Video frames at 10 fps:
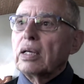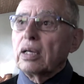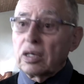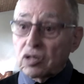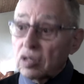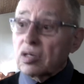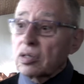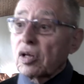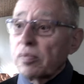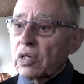Et c'est ce
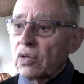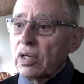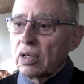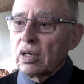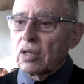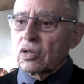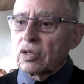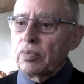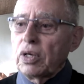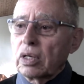qui s'est passé,
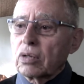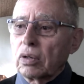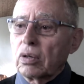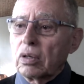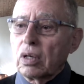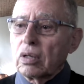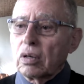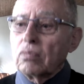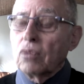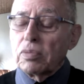si bien que
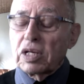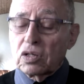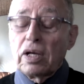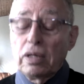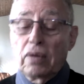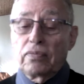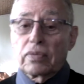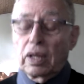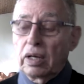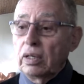mon médecin
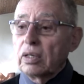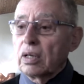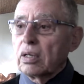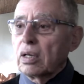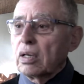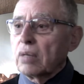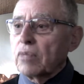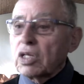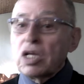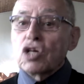hein,
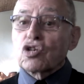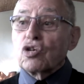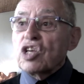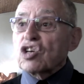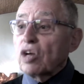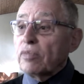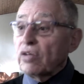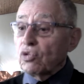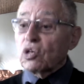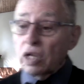m'a dit, je n'ai jamais
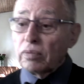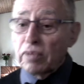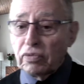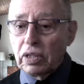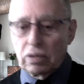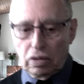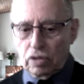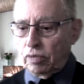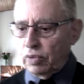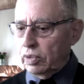vu ça de ma vie.
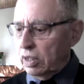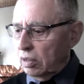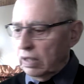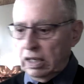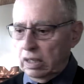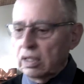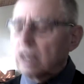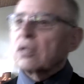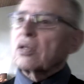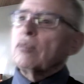J'ai pu lui dire, mais
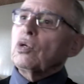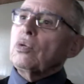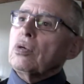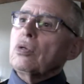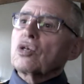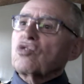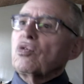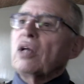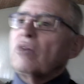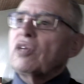c'est mon Dieu, je
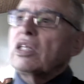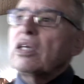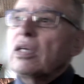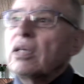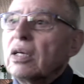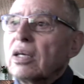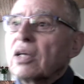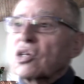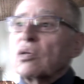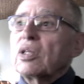vous l'avais dit,
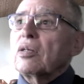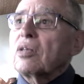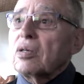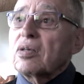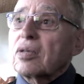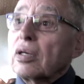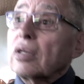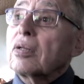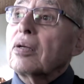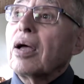j'en étais
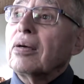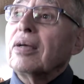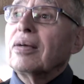certain. Hein,